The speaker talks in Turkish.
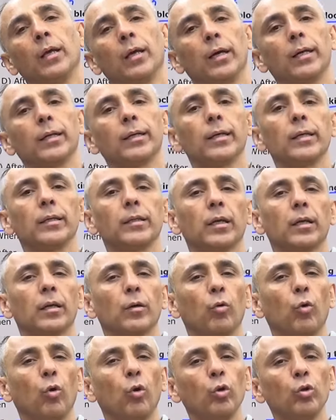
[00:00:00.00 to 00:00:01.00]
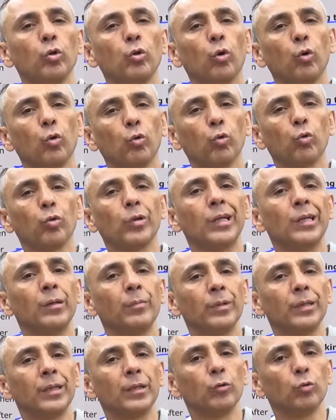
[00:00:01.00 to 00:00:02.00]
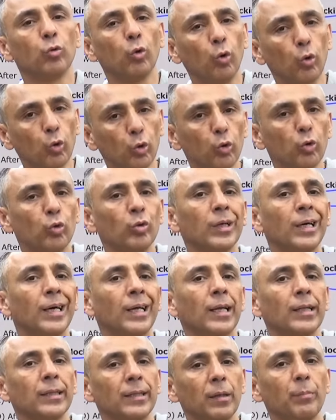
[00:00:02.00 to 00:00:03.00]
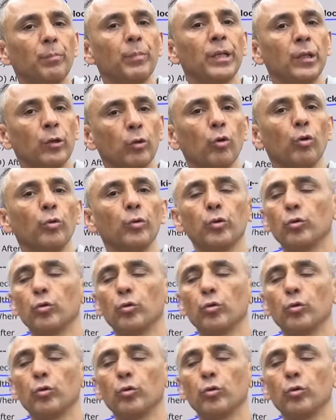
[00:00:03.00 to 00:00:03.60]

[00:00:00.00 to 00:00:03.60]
Arkadaşlar Oldo kullanımının doğruluğunu garanti etmenin yolunu